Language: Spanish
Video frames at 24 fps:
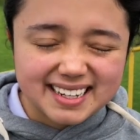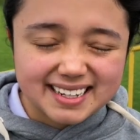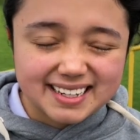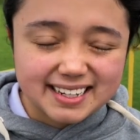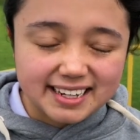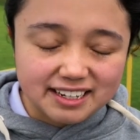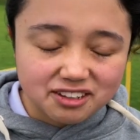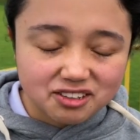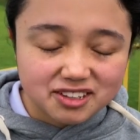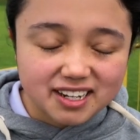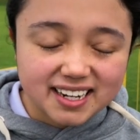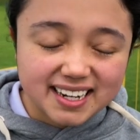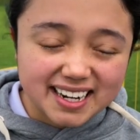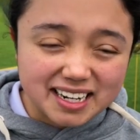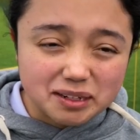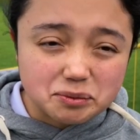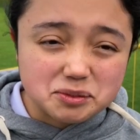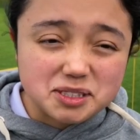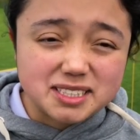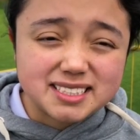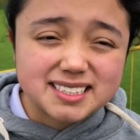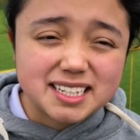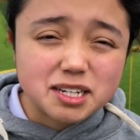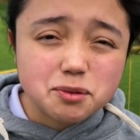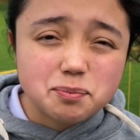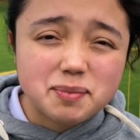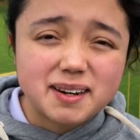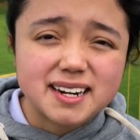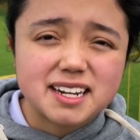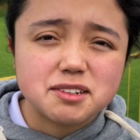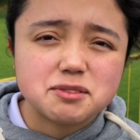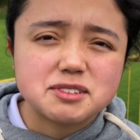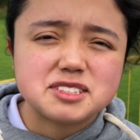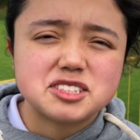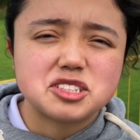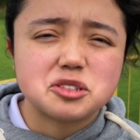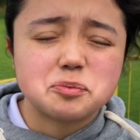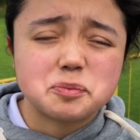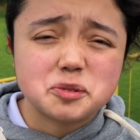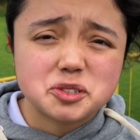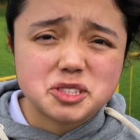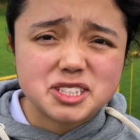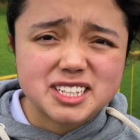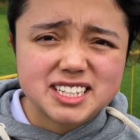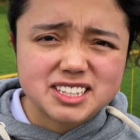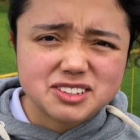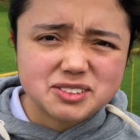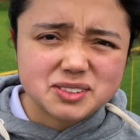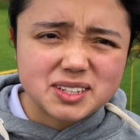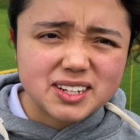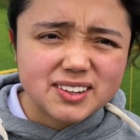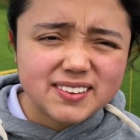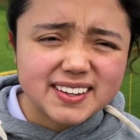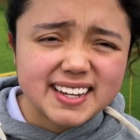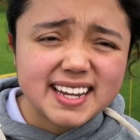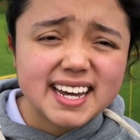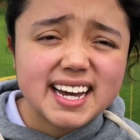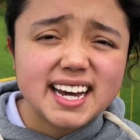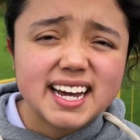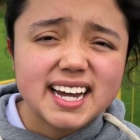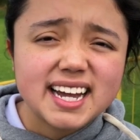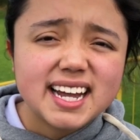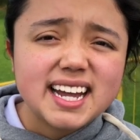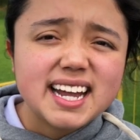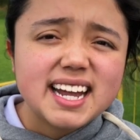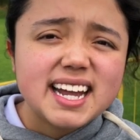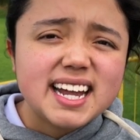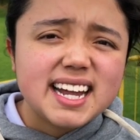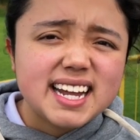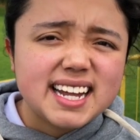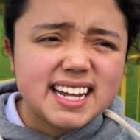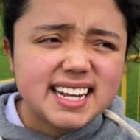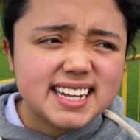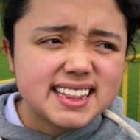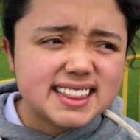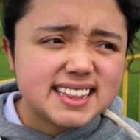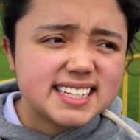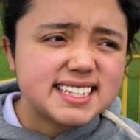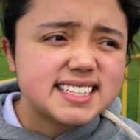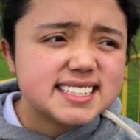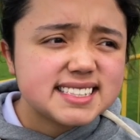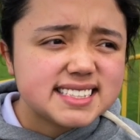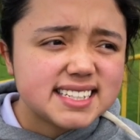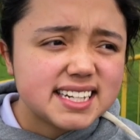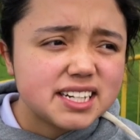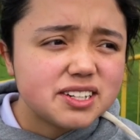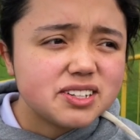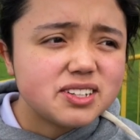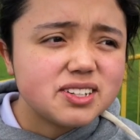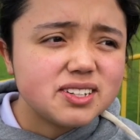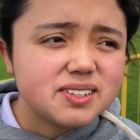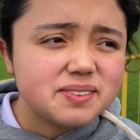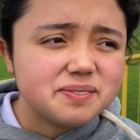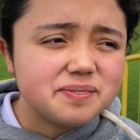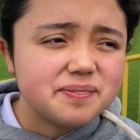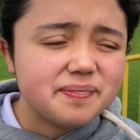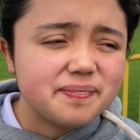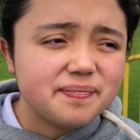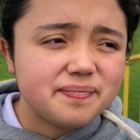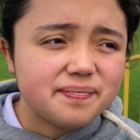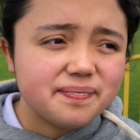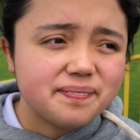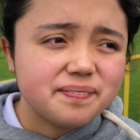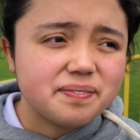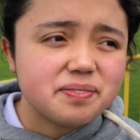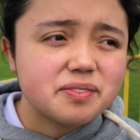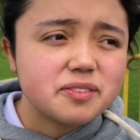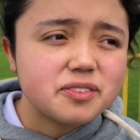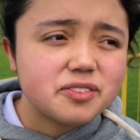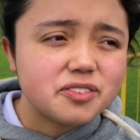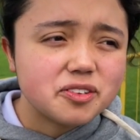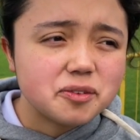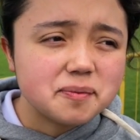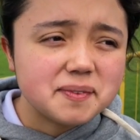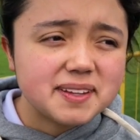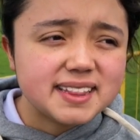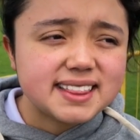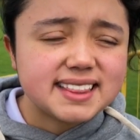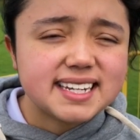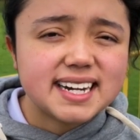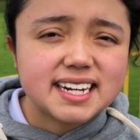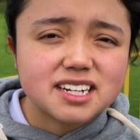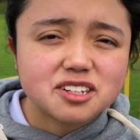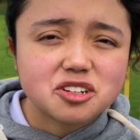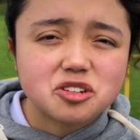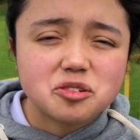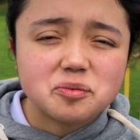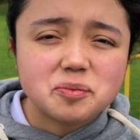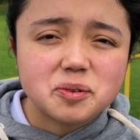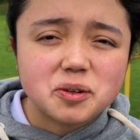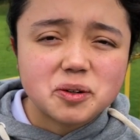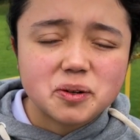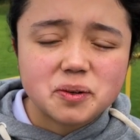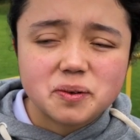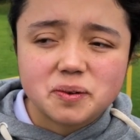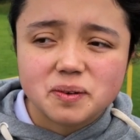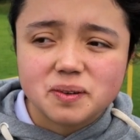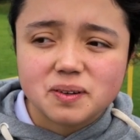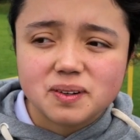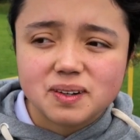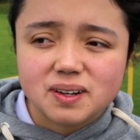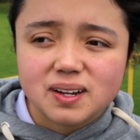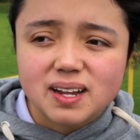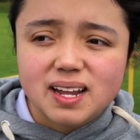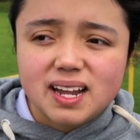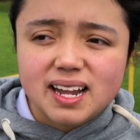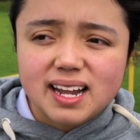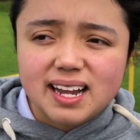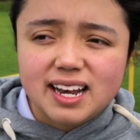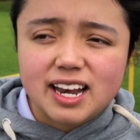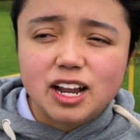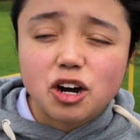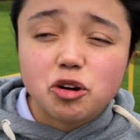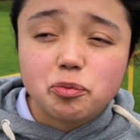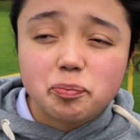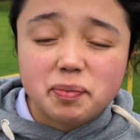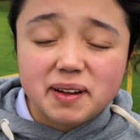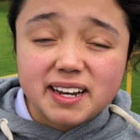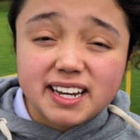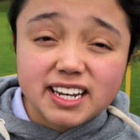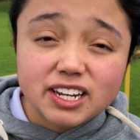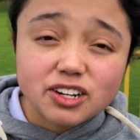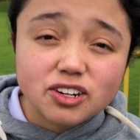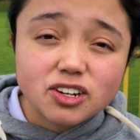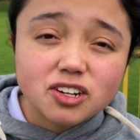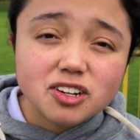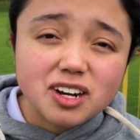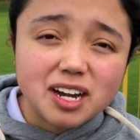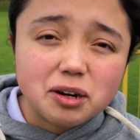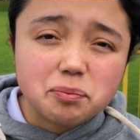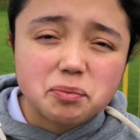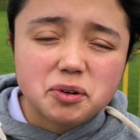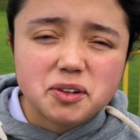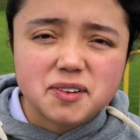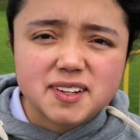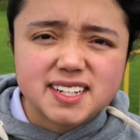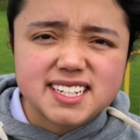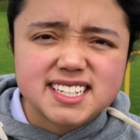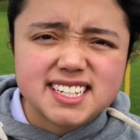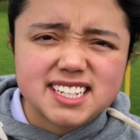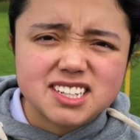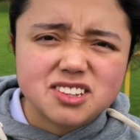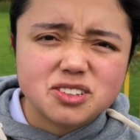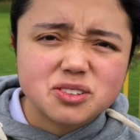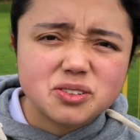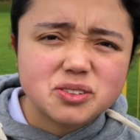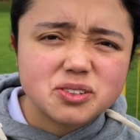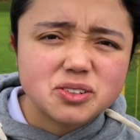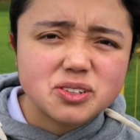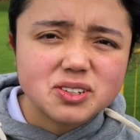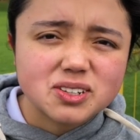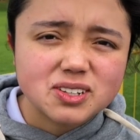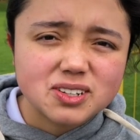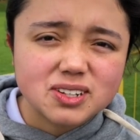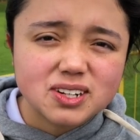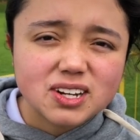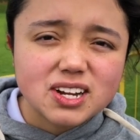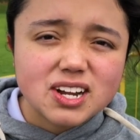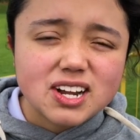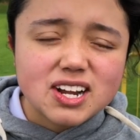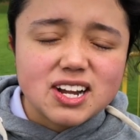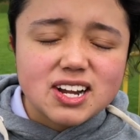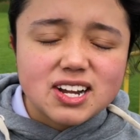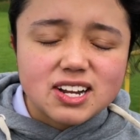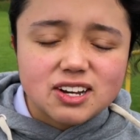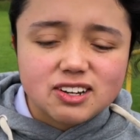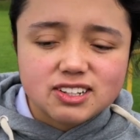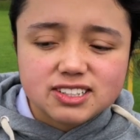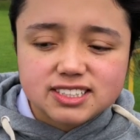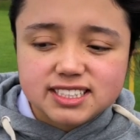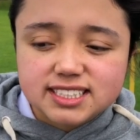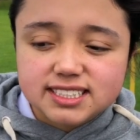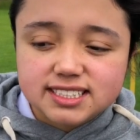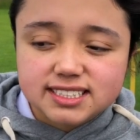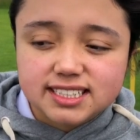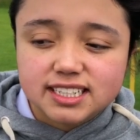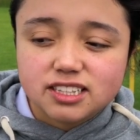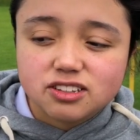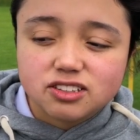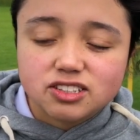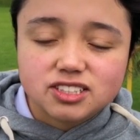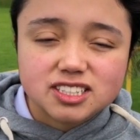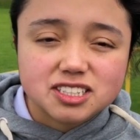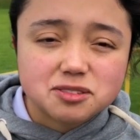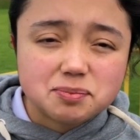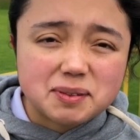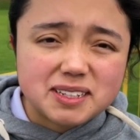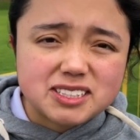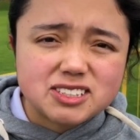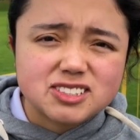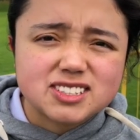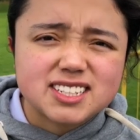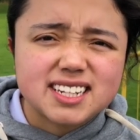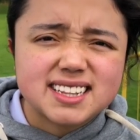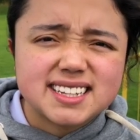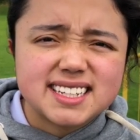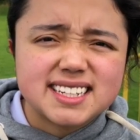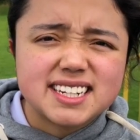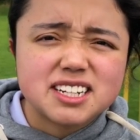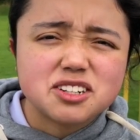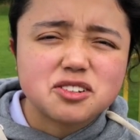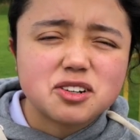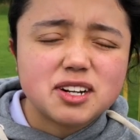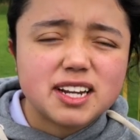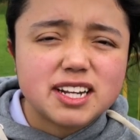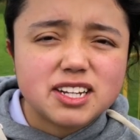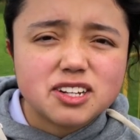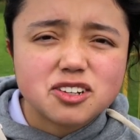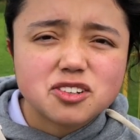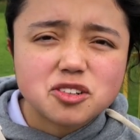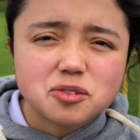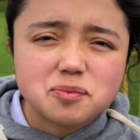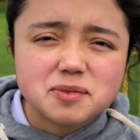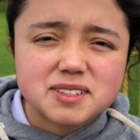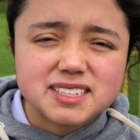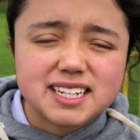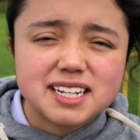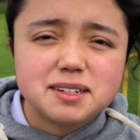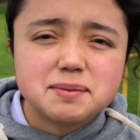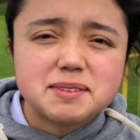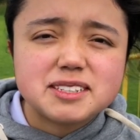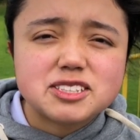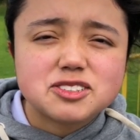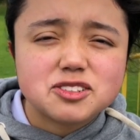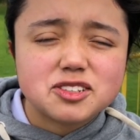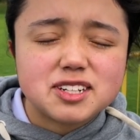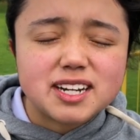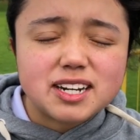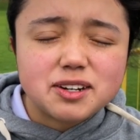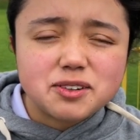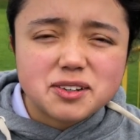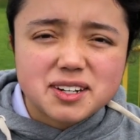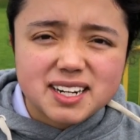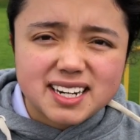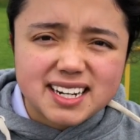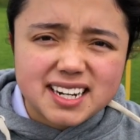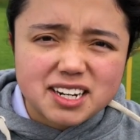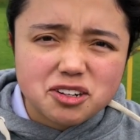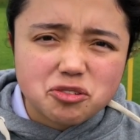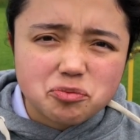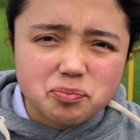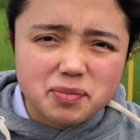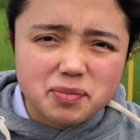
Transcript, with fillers: en lo que queremos hacer para nuestro proyecto de vida. Y tercero, mm, fomentar como la opinión aprovechando los distintos espacios que tiene el colegio, como es la emisora o crear un